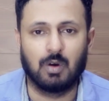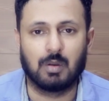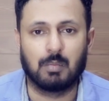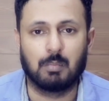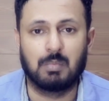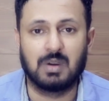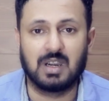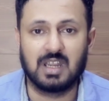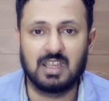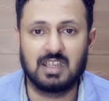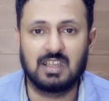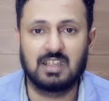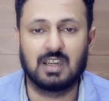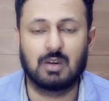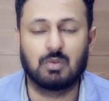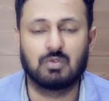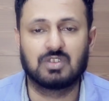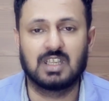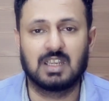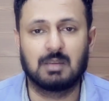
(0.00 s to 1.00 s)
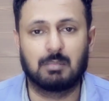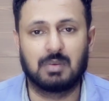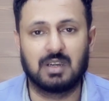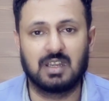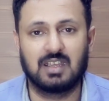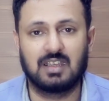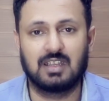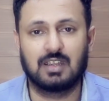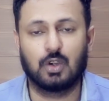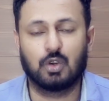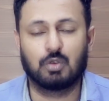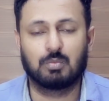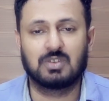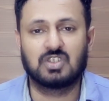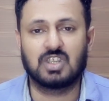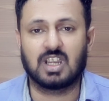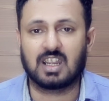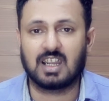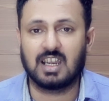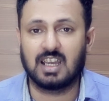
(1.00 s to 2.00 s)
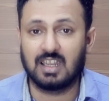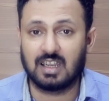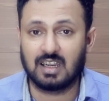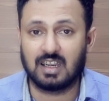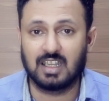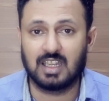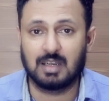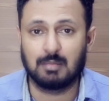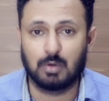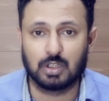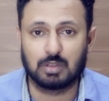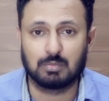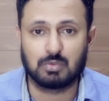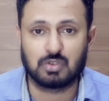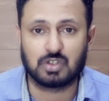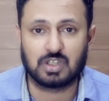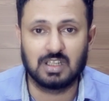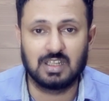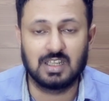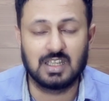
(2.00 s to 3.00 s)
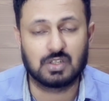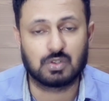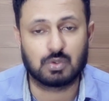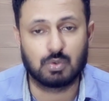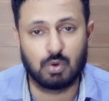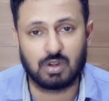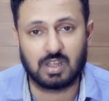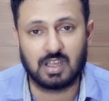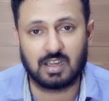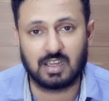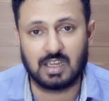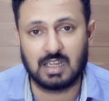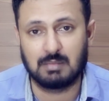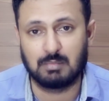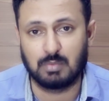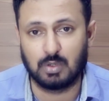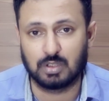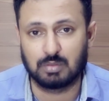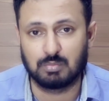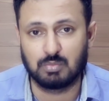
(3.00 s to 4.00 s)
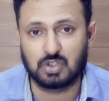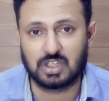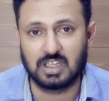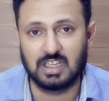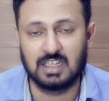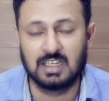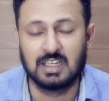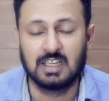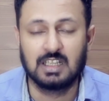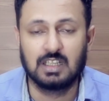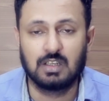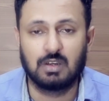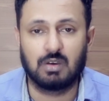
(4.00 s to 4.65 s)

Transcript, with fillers: और बड़े ग्राउंड्स हैं बड़े ग्राउंड में छक्का लगाना बहुत मुश्किल है स्कोर करना बहुत मुश्किल